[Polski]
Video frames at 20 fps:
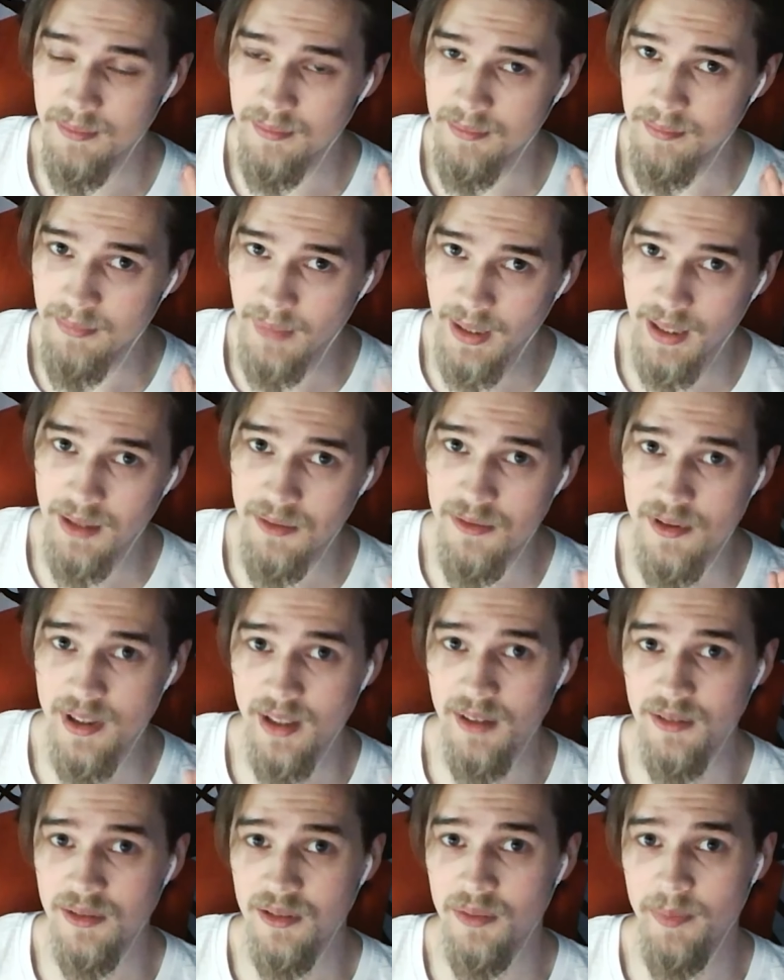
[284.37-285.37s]
mega
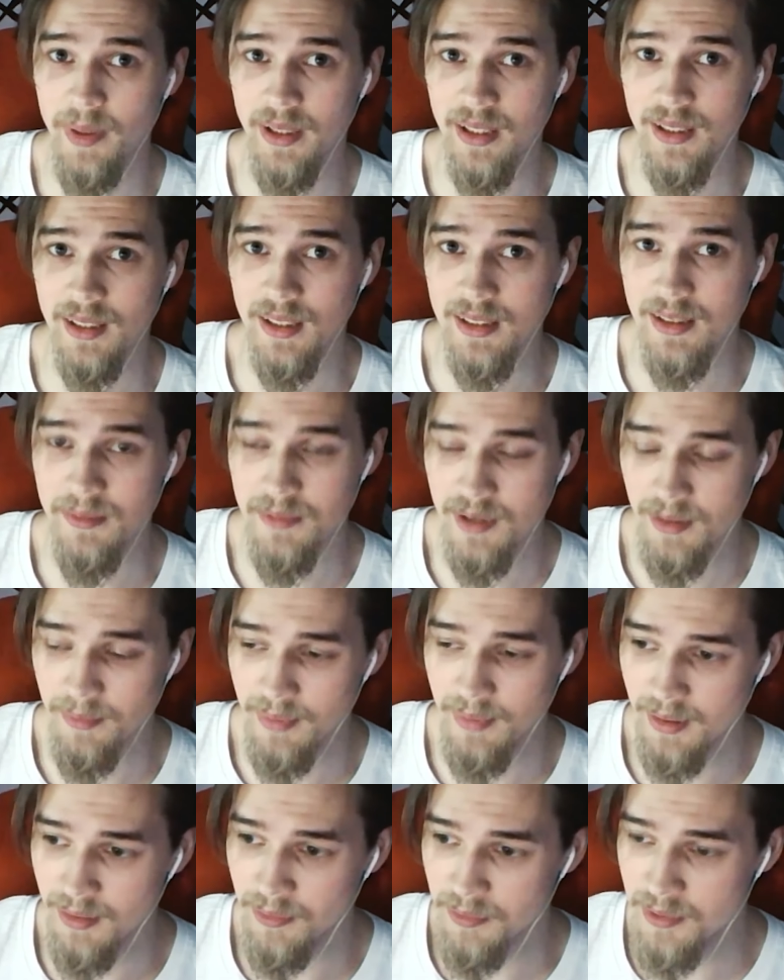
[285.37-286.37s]
dużego skupienia na tym,
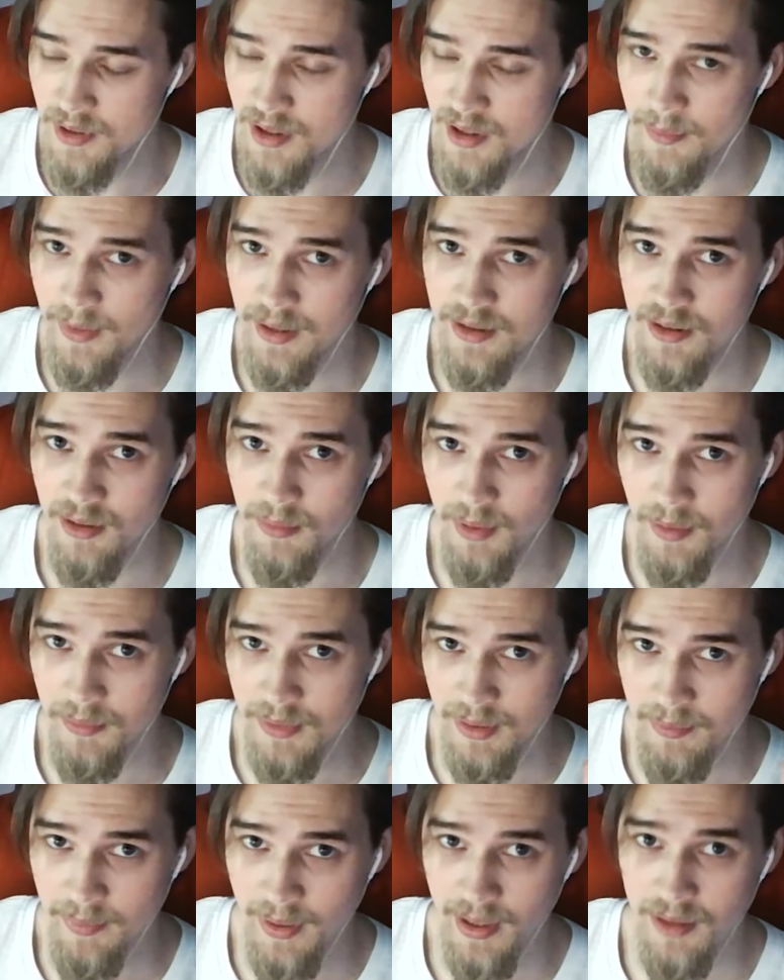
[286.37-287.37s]
żeby utrzymać dobrą
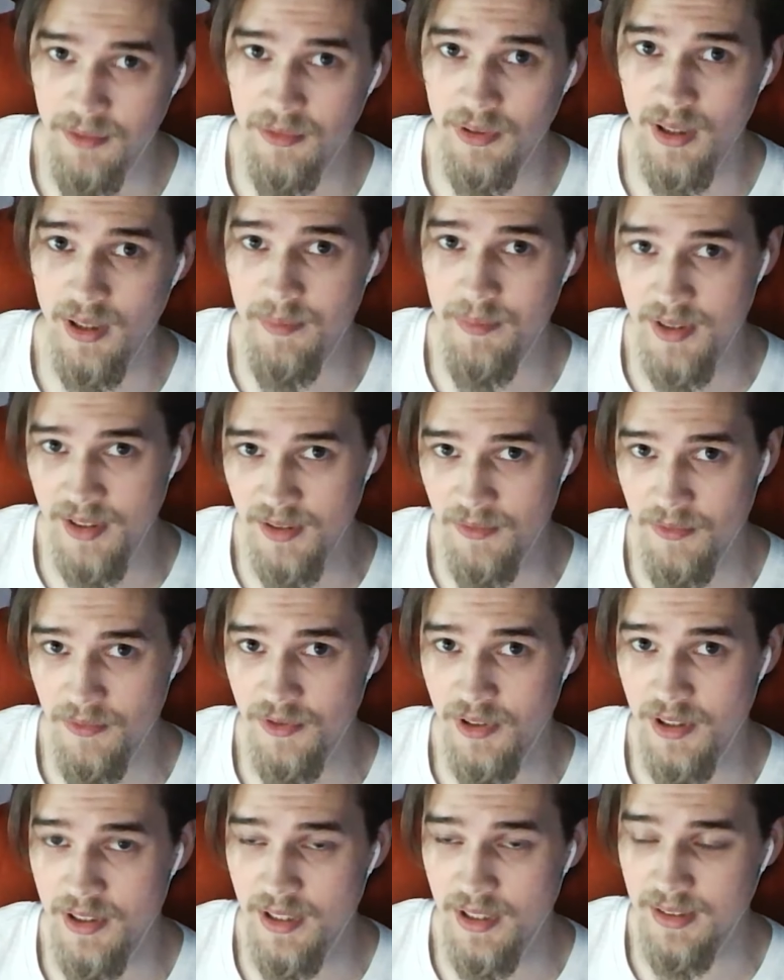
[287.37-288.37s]
temperaturę przez
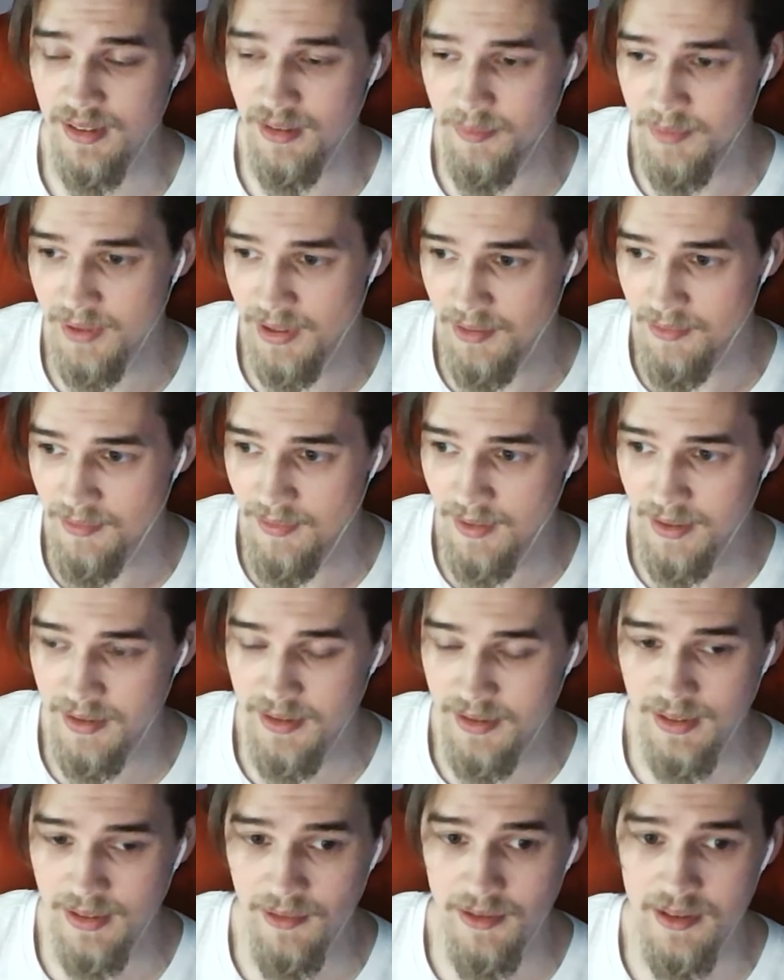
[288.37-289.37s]
dłuższy czas, obserwować
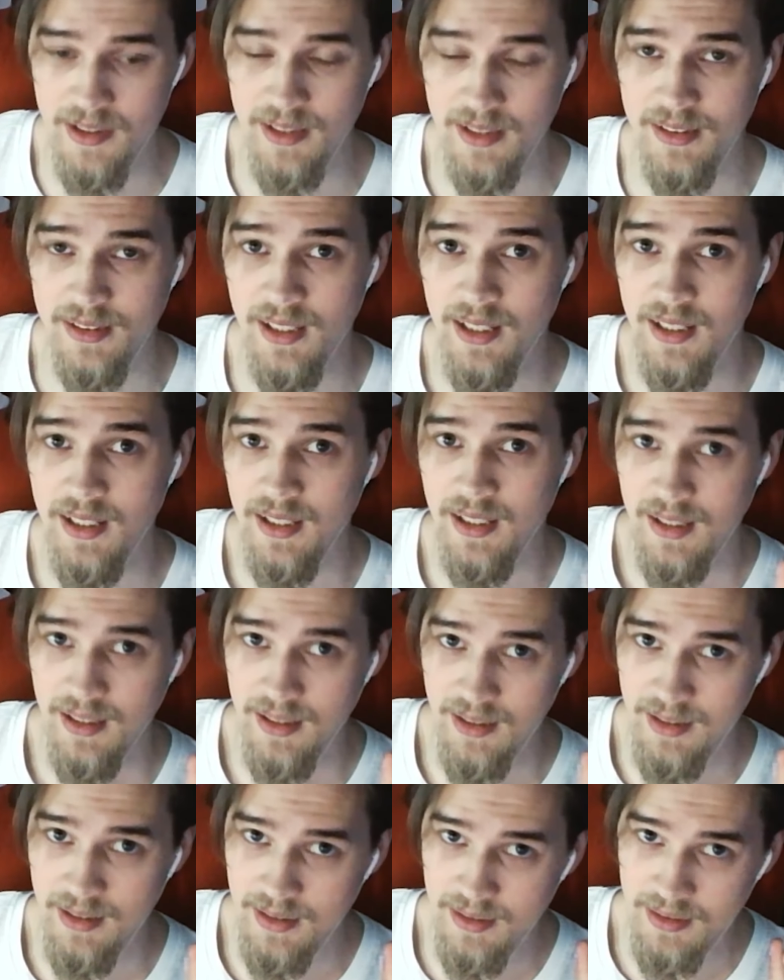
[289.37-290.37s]
cały czas,
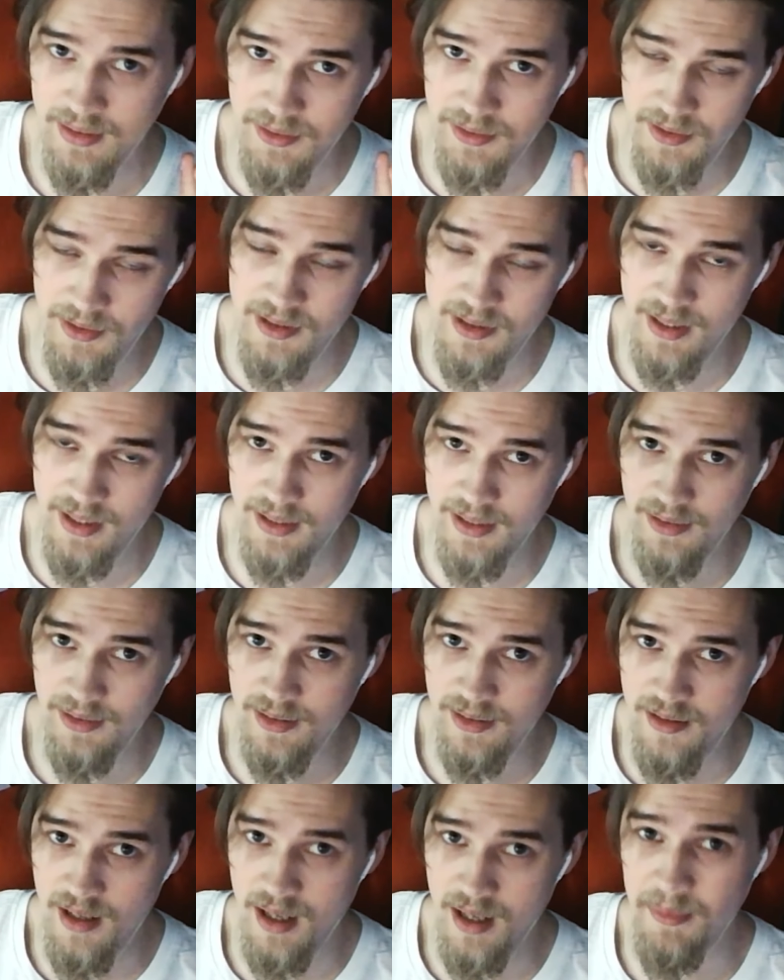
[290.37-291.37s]
e, co się dzieje z
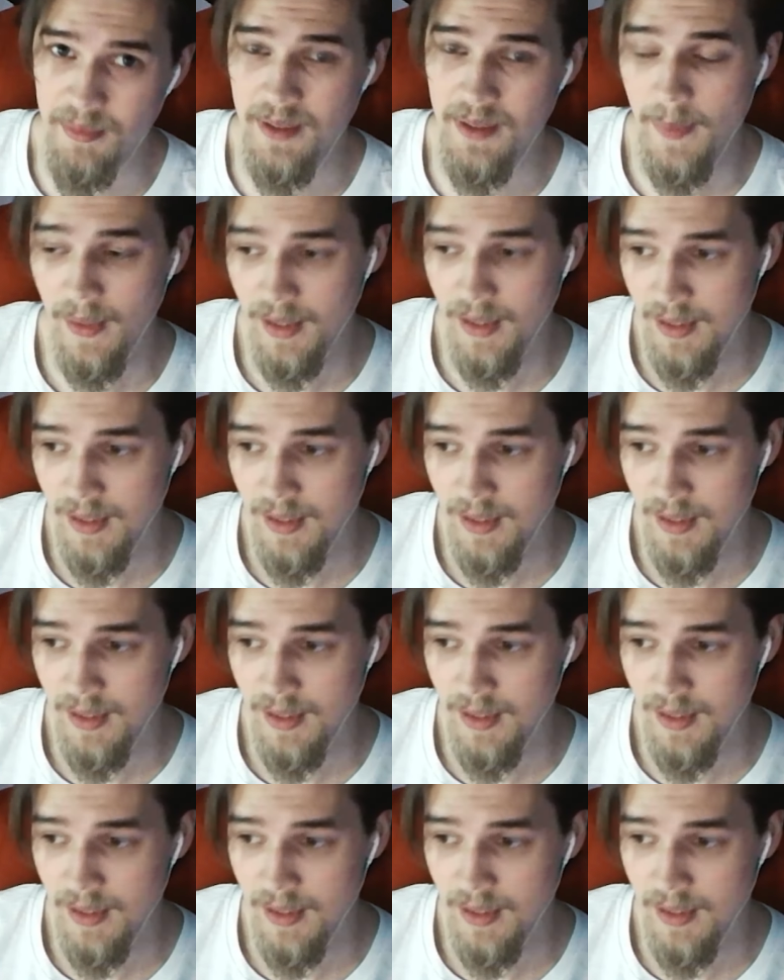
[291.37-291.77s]
ostrzami.